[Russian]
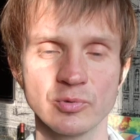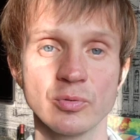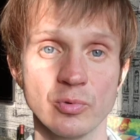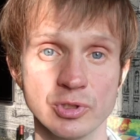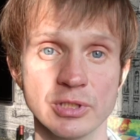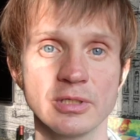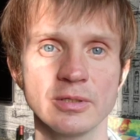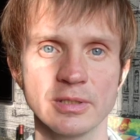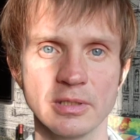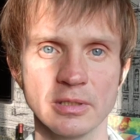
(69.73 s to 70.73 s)
то можно
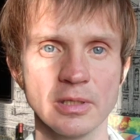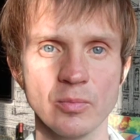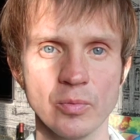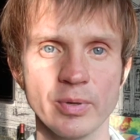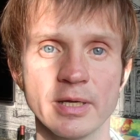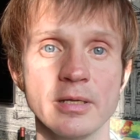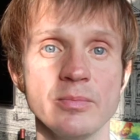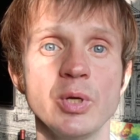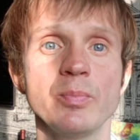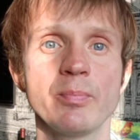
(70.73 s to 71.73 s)
делать и одному. По крайней
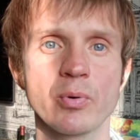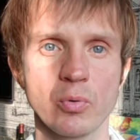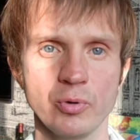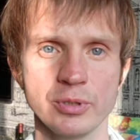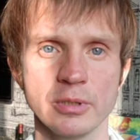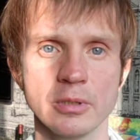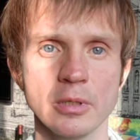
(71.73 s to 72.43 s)
мере, попробуйте.